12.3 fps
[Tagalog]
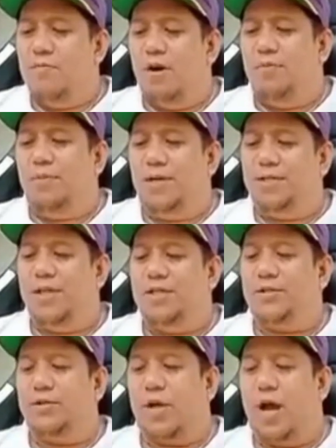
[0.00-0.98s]
More birthdays
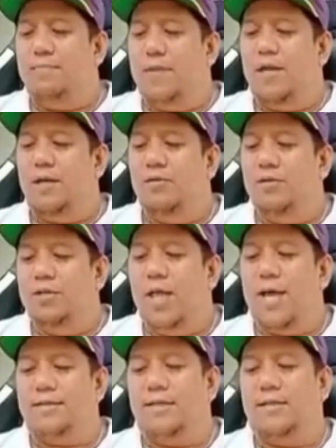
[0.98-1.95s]
to come and a good
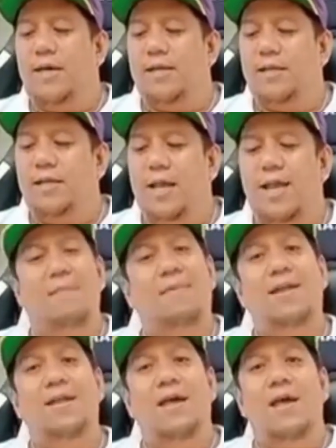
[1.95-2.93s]
luck sa darating na laban